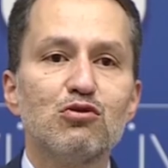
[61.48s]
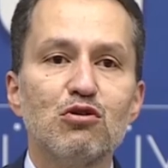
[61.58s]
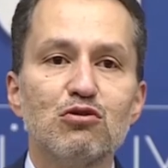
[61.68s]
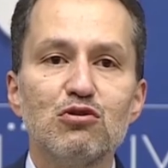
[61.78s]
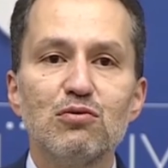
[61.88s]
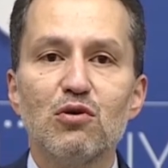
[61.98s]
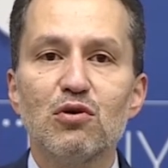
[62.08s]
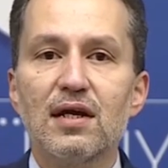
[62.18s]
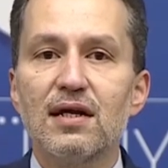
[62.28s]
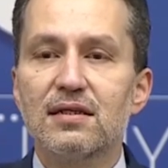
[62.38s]
çözüm
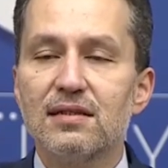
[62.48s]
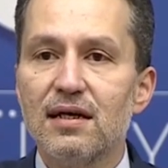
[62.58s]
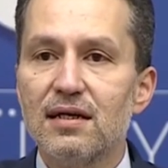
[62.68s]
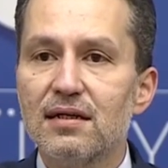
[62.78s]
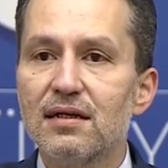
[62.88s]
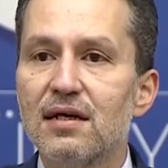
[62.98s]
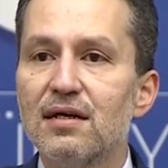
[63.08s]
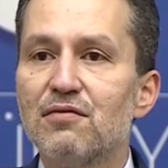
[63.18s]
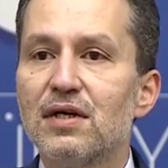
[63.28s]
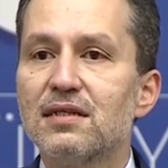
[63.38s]
olarak da
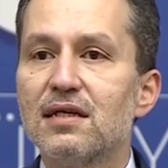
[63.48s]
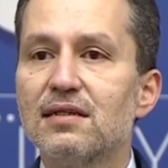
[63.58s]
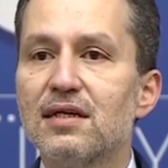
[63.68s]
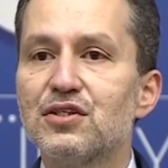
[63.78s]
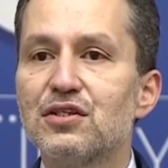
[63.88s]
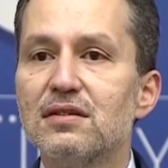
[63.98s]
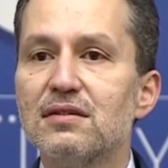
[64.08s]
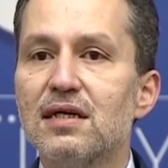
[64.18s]
vatandaşın